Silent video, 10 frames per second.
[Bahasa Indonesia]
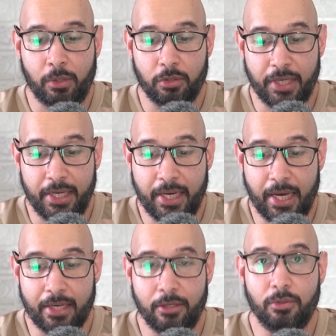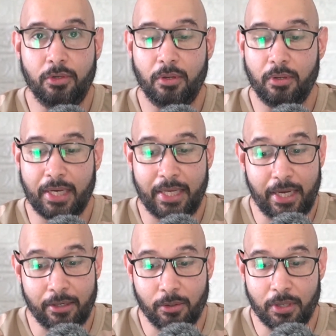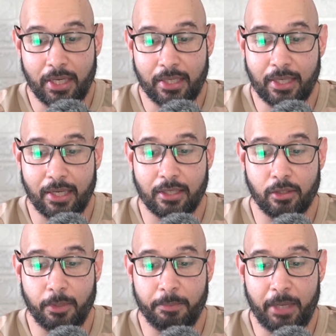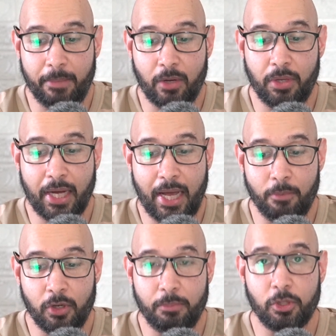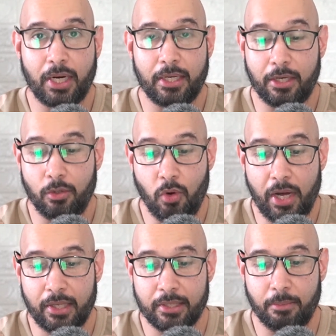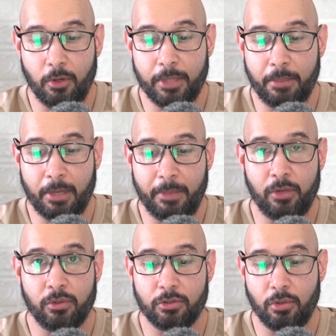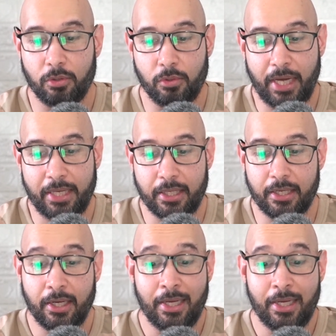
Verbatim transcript: Hari Hariyudo, Rian Kurnia, salah satu pemain baru yang gabung di putaran kedua, sebelumnya bermain untuk Sulut United.